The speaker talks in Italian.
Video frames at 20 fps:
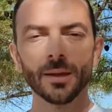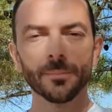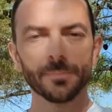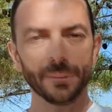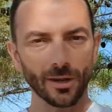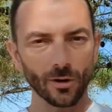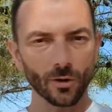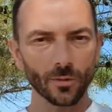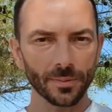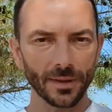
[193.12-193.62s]

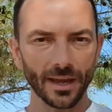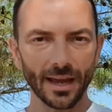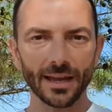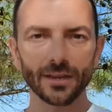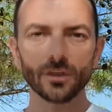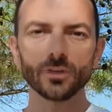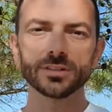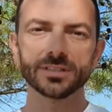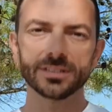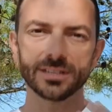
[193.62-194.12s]
piano
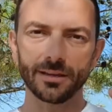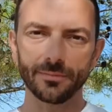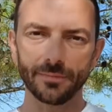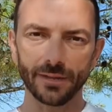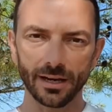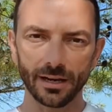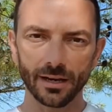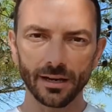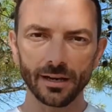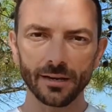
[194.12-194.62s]
piano insieme
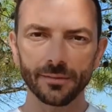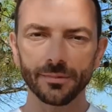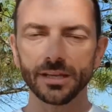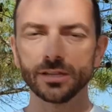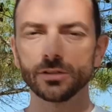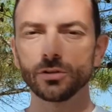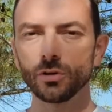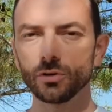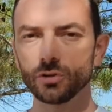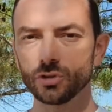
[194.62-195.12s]

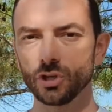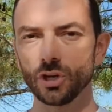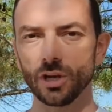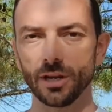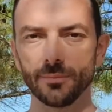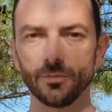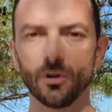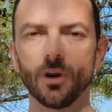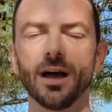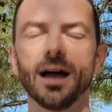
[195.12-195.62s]
all'allenamento
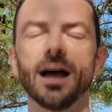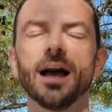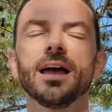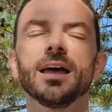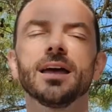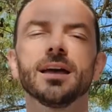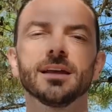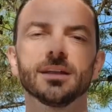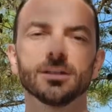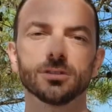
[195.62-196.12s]
riusciremo a
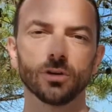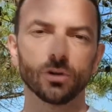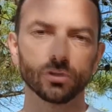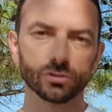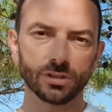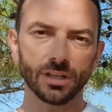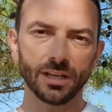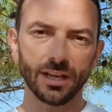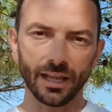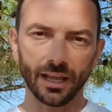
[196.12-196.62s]

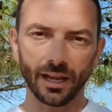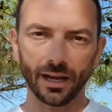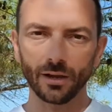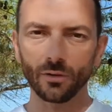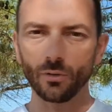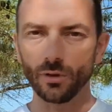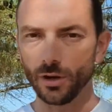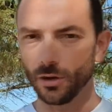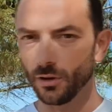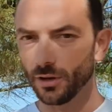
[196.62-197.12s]
ottenere
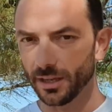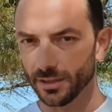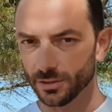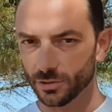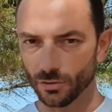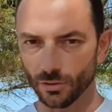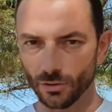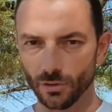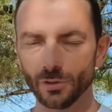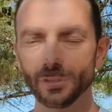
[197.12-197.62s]
quello che
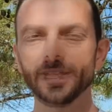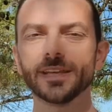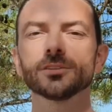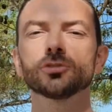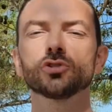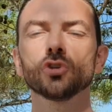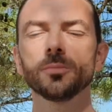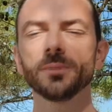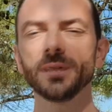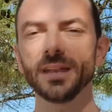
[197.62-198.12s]
sono gli
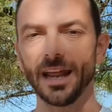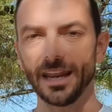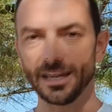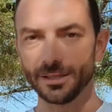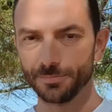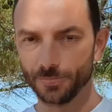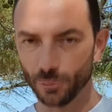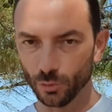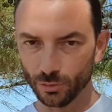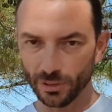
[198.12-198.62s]
addominali
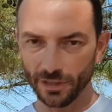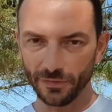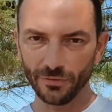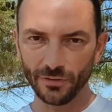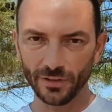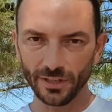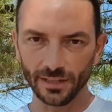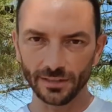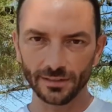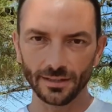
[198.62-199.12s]
più
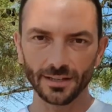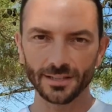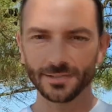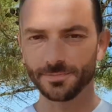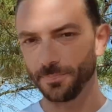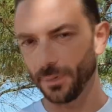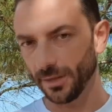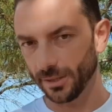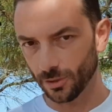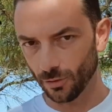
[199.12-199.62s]
definiti
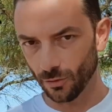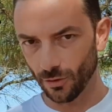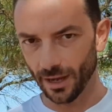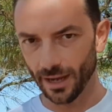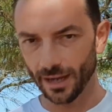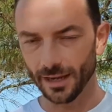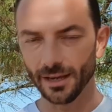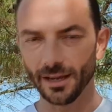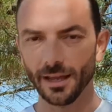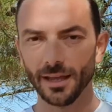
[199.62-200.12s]
rispetto
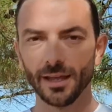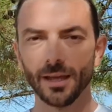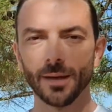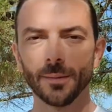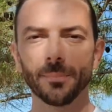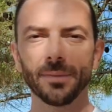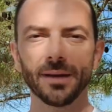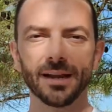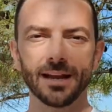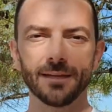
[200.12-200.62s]
al
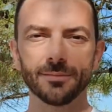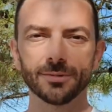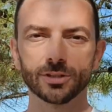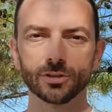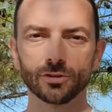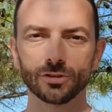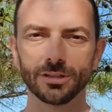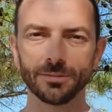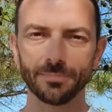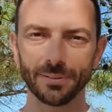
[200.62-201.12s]

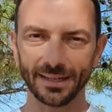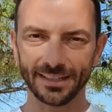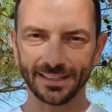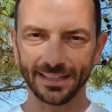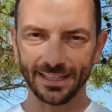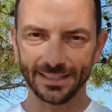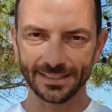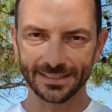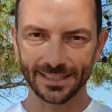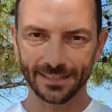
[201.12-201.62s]
parametro di
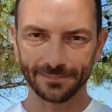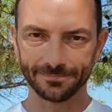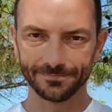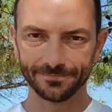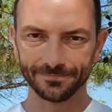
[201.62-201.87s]
partenza.